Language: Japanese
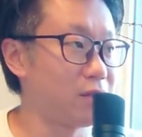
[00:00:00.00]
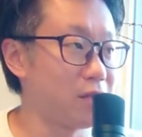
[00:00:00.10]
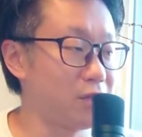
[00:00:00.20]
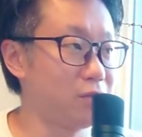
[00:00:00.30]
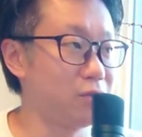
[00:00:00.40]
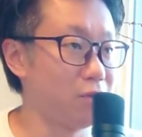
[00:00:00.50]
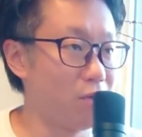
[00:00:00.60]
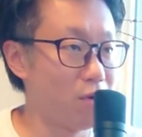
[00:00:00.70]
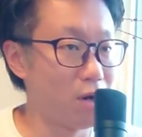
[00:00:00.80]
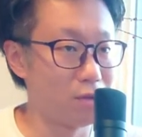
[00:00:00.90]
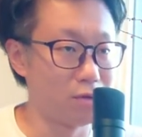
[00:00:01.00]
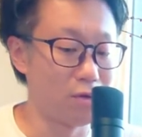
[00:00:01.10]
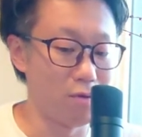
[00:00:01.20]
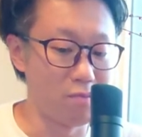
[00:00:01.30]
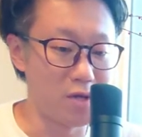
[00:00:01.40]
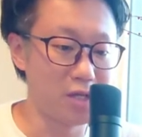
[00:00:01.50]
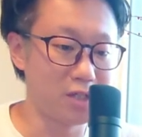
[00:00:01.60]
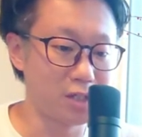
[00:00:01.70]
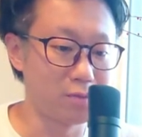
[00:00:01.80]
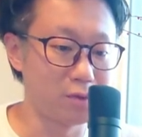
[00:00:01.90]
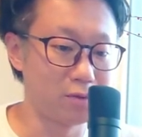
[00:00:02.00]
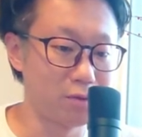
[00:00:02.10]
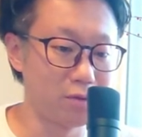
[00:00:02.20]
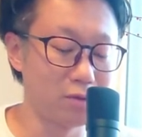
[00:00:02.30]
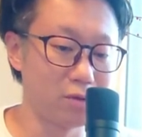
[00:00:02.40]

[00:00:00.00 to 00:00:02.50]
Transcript: ていうのを、あの、見出してしまうと、